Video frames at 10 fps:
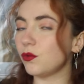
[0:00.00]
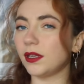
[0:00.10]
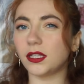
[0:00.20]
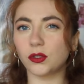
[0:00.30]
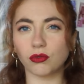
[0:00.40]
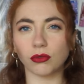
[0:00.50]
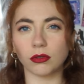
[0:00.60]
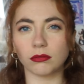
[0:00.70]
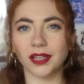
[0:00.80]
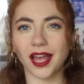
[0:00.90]
une
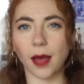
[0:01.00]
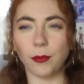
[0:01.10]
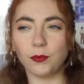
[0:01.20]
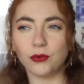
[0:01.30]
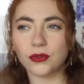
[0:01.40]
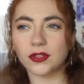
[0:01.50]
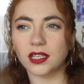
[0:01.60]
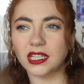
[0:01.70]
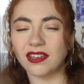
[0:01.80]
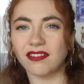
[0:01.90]
lecture un peu plus
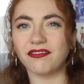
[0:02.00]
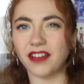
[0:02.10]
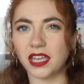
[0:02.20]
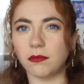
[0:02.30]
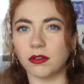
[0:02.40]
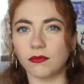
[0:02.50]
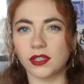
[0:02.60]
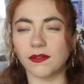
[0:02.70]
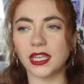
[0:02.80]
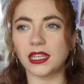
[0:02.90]
vibe. Vous
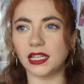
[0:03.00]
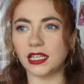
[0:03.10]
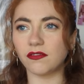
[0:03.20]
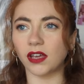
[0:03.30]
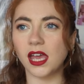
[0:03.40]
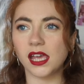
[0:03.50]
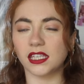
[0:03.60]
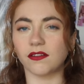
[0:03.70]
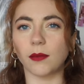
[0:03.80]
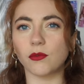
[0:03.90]
savez, il y a des livres,
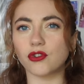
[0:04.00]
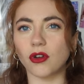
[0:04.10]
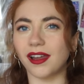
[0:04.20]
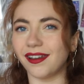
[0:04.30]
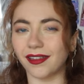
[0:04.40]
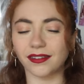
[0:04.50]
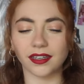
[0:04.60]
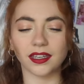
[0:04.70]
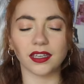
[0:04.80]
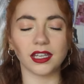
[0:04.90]
c'est vraiment genre
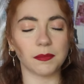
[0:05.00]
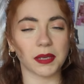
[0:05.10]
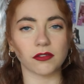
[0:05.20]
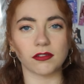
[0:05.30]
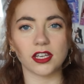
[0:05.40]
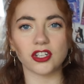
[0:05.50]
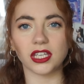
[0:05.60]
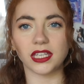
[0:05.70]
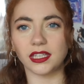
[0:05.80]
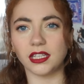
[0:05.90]
l'intrigue et les personnages, et
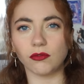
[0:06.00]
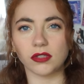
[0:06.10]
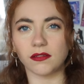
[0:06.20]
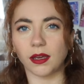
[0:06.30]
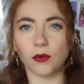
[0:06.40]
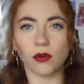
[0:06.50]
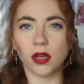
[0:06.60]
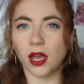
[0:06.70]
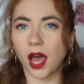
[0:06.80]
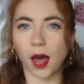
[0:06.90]
il y a des livres où c'est vraiment
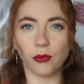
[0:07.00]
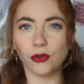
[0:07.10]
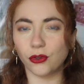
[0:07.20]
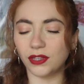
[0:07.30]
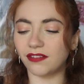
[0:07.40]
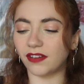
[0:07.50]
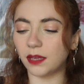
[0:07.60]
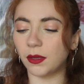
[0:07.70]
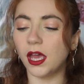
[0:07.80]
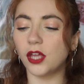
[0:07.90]
un peu que des
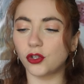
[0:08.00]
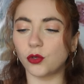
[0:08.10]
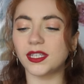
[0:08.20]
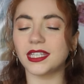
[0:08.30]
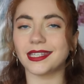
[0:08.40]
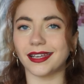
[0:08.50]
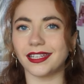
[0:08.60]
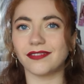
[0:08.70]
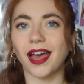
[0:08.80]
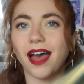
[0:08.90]
vibes. Celui-ci, c'est un
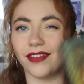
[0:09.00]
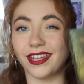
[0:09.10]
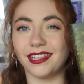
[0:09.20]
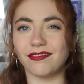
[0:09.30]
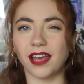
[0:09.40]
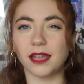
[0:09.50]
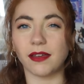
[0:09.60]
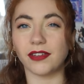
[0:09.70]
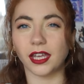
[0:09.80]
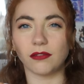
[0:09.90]
livre avec des vibes,
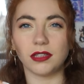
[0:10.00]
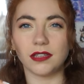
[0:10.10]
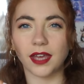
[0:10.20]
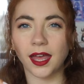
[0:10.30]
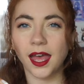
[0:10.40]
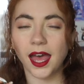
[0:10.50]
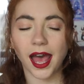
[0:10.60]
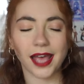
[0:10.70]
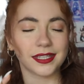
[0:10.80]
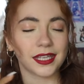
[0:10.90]
avec un univers
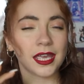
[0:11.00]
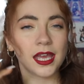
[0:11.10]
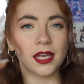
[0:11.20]
assez